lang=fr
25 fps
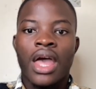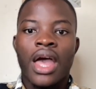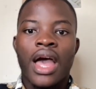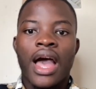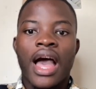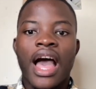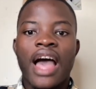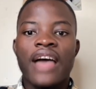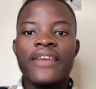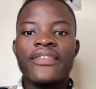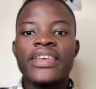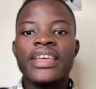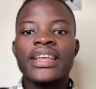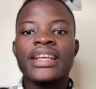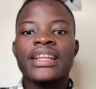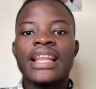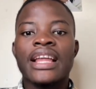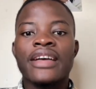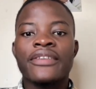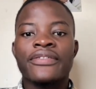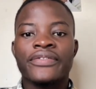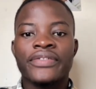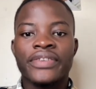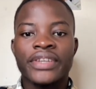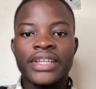avec
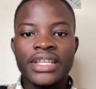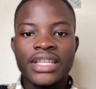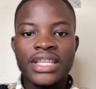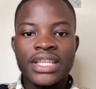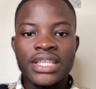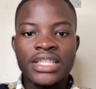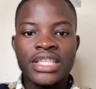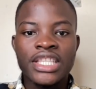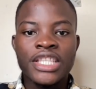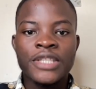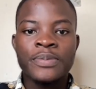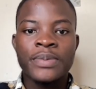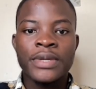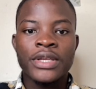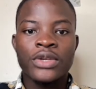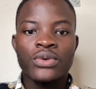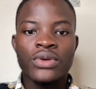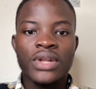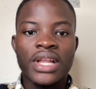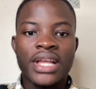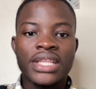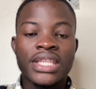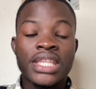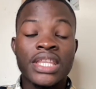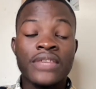la frénésie
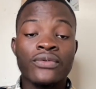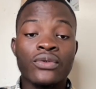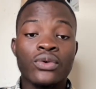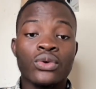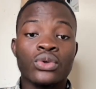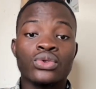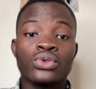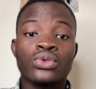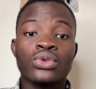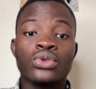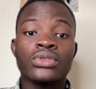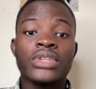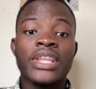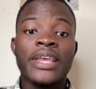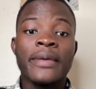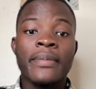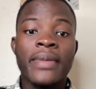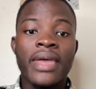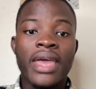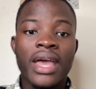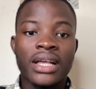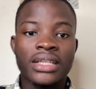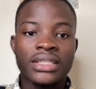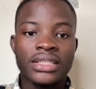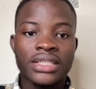spéculative autour des
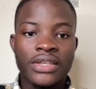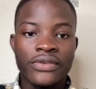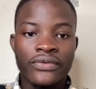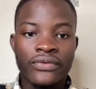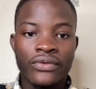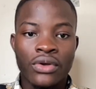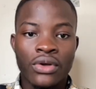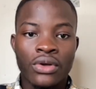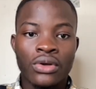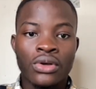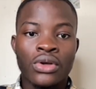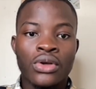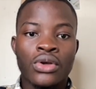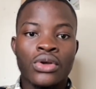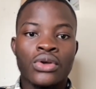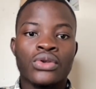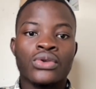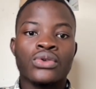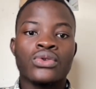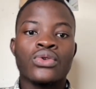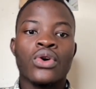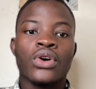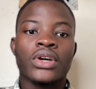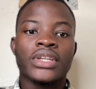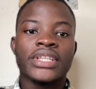BRC20
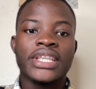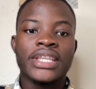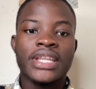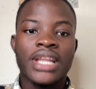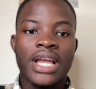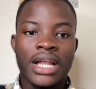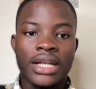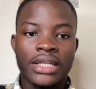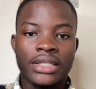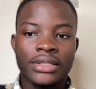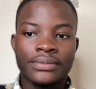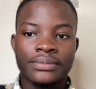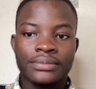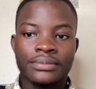d'Ordinal.